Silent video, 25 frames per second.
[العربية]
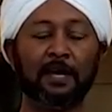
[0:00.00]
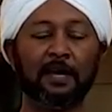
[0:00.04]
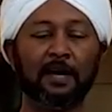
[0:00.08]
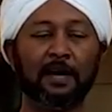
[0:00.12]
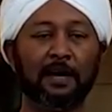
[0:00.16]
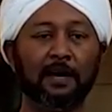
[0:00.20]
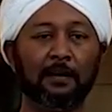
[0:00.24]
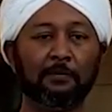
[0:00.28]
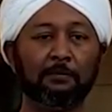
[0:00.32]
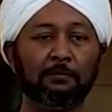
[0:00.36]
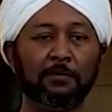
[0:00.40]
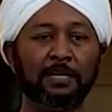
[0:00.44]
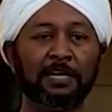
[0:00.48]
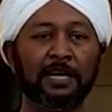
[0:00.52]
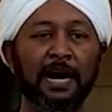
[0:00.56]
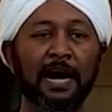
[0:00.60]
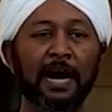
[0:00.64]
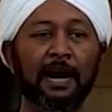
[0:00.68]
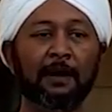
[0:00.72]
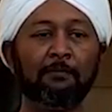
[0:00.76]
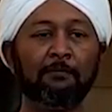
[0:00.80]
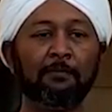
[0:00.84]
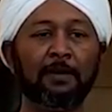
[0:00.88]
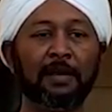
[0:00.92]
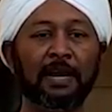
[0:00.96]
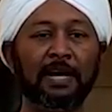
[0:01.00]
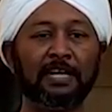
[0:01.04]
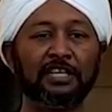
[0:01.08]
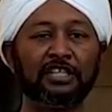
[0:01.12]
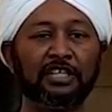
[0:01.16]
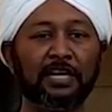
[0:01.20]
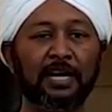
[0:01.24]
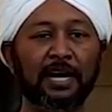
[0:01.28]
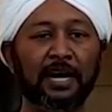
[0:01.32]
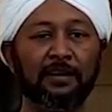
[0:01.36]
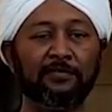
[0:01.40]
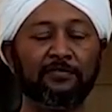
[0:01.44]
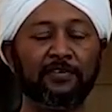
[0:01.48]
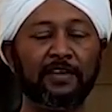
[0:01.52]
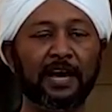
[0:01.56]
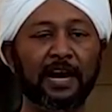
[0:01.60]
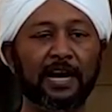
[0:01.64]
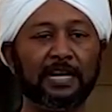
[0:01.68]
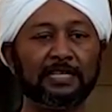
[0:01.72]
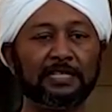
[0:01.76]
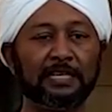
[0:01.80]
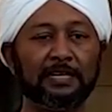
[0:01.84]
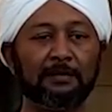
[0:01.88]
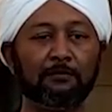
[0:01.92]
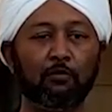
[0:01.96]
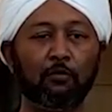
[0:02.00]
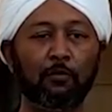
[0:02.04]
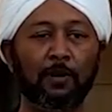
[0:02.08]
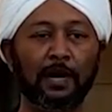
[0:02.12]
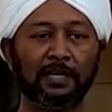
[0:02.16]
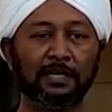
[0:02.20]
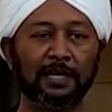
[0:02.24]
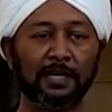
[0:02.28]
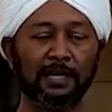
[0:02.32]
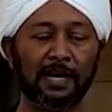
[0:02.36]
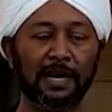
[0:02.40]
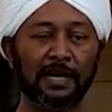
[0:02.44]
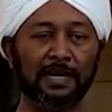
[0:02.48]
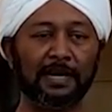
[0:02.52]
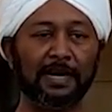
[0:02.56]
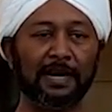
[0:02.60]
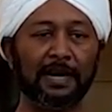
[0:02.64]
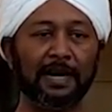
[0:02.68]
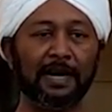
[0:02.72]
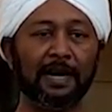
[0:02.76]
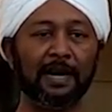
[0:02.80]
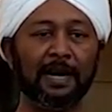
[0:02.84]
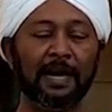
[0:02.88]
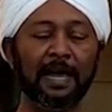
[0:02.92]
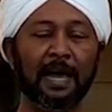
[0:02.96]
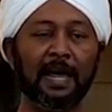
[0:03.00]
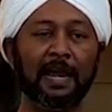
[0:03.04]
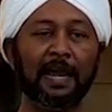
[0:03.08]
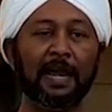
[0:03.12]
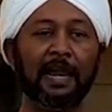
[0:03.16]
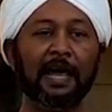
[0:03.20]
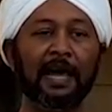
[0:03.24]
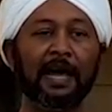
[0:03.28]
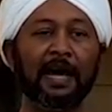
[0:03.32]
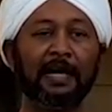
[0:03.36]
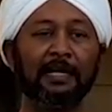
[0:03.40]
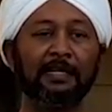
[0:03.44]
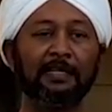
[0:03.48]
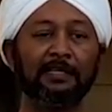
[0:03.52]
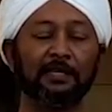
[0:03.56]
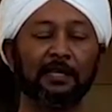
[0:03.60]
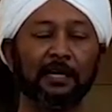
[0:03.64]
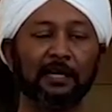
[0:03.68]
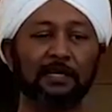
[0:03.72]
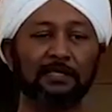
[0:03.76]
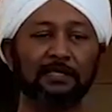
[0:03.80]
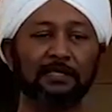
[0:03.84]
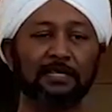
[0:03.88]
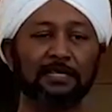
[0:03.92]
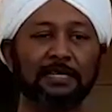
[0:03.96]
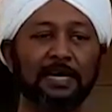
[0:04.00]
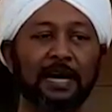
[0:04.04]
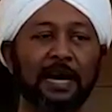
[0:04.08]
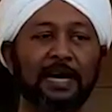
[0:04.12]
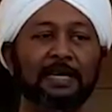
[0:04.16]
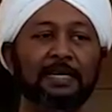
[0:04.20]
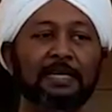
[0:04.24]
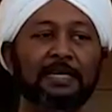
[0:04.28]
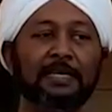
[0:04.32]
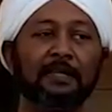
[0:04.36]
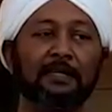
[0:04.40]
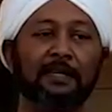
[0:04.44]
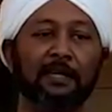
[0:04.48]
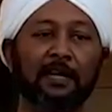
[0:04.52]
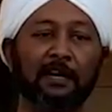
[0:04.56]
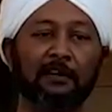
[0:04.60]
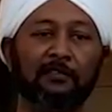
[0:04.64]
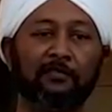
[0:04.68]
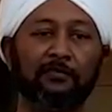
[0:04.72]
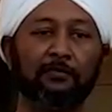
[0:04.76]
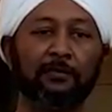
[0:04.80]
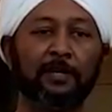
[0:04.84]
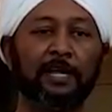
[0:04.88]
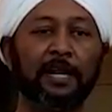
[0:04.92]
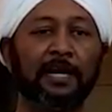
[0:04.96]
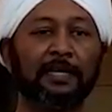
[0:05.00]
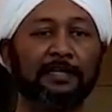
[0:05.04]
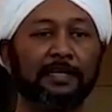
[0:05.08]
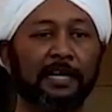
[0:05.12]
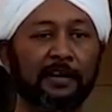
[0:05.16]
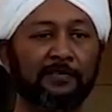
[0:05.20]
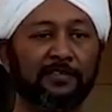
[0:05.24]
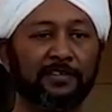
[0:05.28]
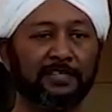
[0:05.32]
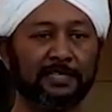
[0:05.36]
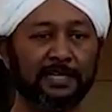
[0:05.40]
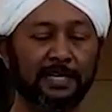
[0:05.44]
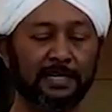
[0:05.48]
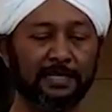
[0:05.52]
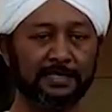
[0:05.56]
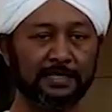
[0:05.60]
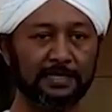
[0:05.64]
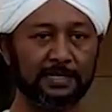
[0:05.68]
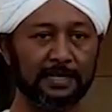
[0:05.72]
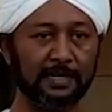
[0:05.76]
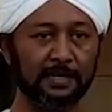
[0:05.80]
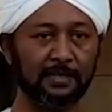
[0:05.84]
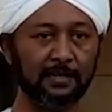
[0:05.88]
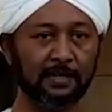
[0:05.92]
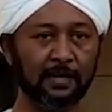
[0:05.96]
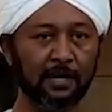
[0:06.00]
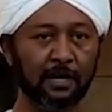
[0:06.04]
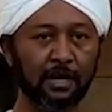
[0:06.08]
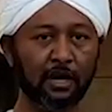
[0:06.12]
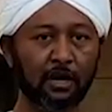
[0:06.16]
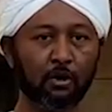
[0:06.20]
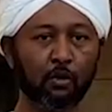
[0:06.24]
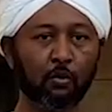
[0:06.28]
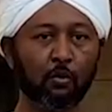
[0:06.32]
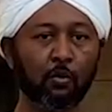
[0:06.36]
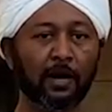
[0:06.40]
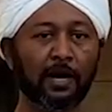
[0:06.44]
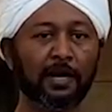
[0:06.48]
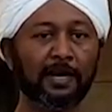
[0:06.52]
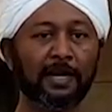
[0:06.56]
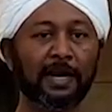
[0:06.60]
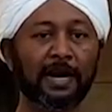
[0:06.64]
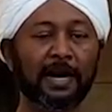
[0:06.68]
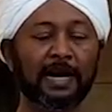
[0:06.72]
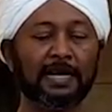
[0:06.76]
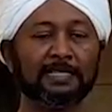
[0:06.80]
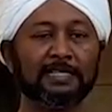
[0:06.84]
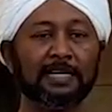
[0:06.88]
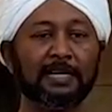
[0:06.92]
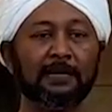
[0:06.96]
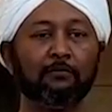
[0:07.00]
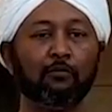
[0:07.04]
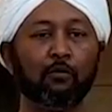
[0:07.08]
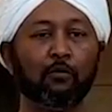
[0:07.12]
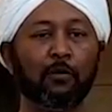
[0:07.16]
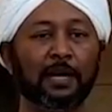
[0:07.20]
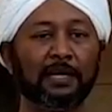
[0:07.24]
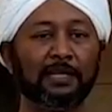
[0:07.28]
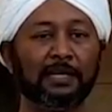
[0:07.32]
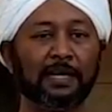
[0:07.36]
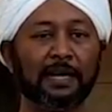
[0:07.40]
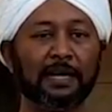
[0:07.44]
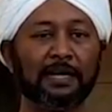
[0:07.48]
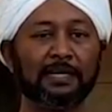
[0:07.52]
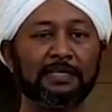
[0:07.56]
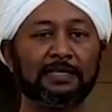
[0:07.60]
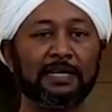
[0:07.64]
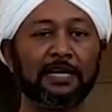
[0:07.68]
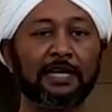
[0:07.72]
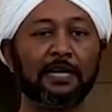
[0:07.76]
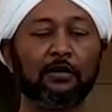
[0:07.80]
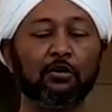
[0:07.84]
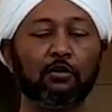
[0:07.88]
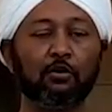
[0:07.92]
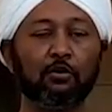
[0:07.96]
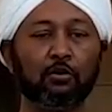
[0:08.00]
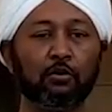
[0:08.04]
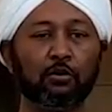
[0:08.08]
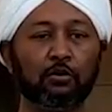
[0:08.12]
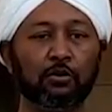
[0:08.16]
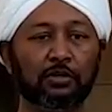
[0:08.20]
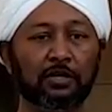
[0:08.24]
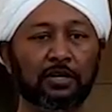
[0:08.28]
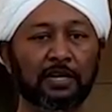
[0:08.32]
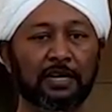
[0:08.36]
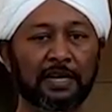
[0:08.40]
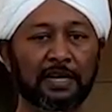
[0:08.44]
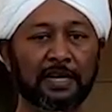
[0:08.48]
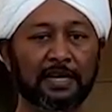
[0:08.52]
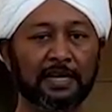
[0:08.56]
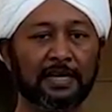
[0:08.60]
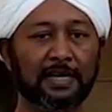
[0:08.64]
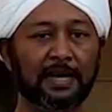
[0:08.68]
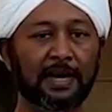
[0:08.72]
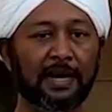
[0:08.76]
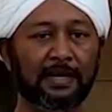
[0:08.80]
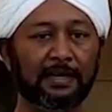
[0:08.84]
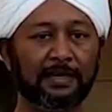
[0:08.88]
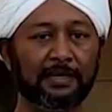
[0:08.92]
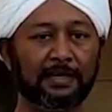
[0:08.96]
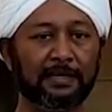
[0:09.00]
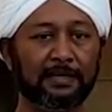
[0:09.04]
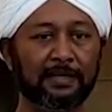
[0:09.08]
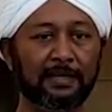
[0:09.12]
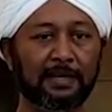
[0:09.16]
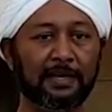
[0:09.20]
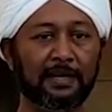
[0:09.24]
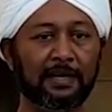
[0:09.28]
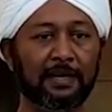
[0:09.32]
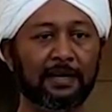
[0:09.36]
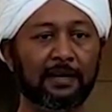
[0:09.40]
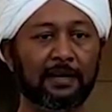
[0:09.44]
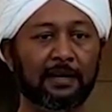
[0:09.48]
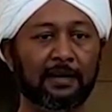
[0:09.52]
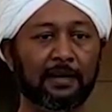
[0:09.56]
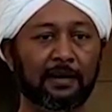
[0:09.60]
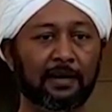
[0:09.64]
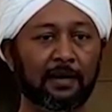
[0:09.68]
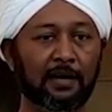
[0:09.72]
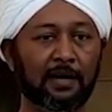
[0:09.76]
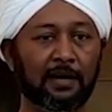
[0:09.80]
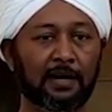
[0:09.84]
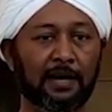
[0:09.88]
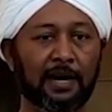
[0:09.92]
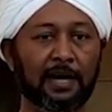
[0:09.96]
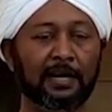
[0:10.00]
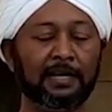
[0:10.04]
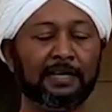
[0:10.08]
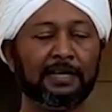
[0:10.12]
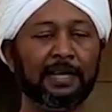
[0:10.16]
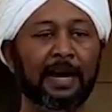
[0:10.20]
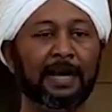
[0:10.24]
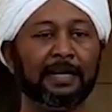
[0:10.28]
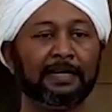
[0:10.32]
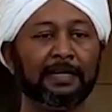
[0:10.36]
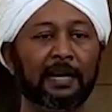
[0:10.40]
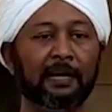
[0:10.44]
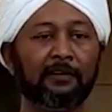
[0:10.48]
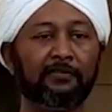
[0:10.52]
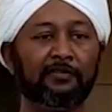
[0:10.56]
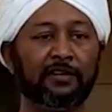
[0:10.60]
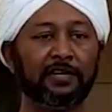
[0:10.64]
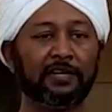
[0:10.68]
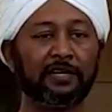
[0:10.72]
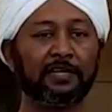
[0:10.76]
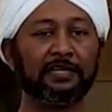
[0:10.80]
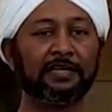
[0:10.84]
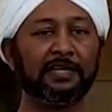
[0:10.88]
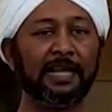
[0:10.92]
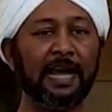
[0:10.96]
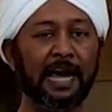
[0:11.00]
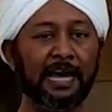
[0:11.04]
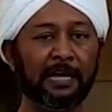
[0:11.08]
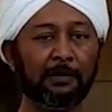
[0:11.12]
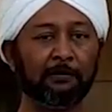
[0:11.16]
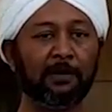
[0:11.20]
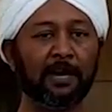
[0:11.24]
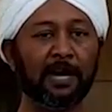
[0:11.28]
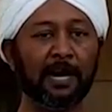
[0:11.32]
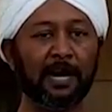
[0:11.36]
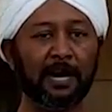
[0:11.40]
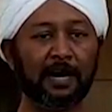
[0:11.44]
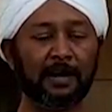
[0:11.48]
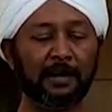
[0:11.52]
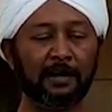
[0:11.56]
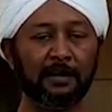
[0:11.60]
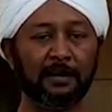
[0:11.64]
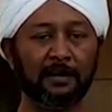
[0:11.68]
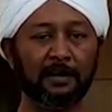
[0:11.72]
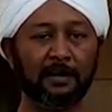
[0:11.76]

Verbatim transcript: آه، من أهم الأشياء في هذه المبادرة أنها لا تقصي أي طرف من الأطراف السياسية وأن هذه المبادرة سيكون يعني آه، آه، الاتحاد الأفريقي داعم لها